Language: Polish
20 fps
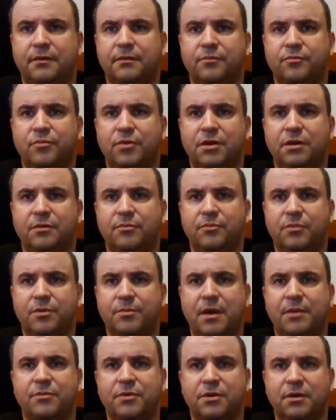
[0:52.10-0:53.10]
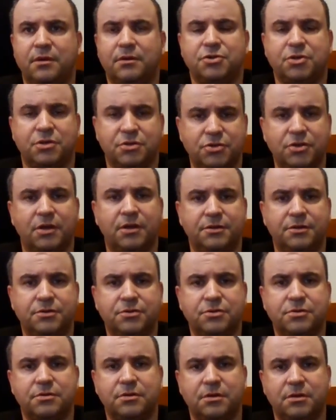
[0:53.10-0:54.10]
My, my mamy się dzielić
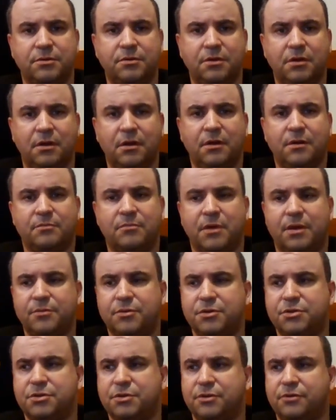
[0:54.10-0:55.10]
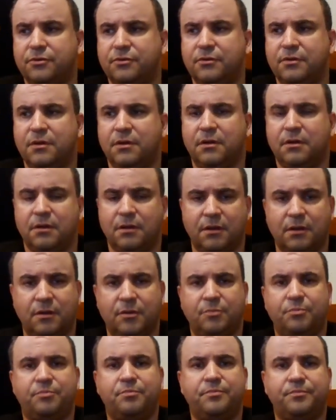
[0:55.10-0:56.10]
i mamy się e,
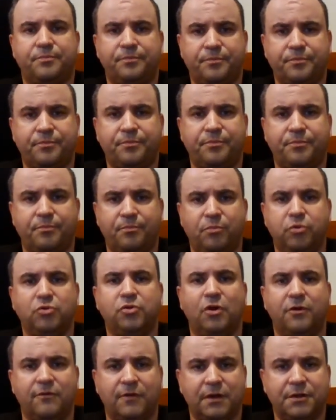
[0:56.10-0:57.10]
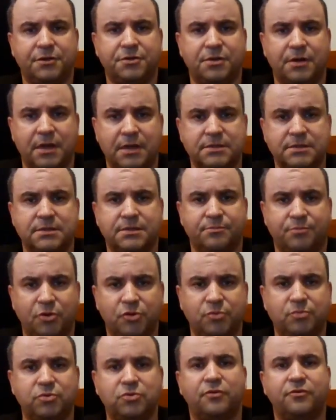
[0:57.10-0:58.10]
budować razem,
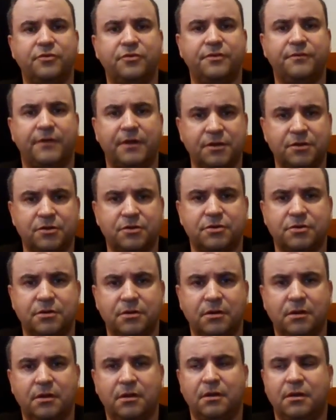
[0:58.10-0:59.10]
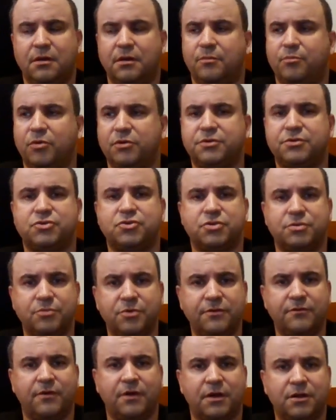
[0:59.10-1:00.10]
podbudowywać,
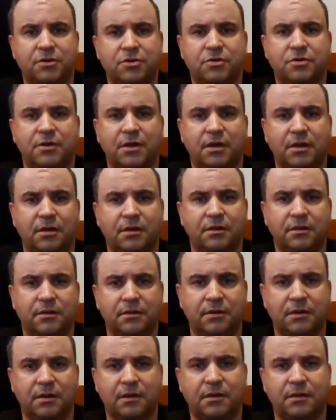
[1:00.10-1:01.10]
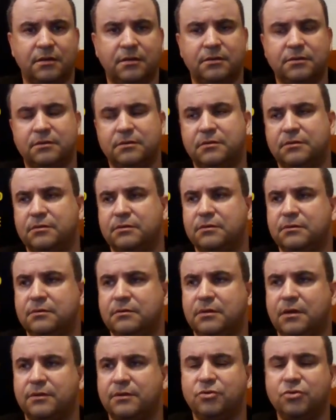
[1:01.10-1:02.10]
podtrzymywać na, na,
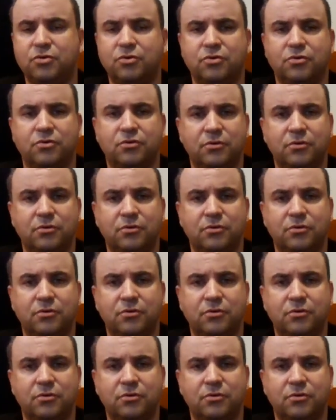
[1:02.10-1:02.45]
na duchu,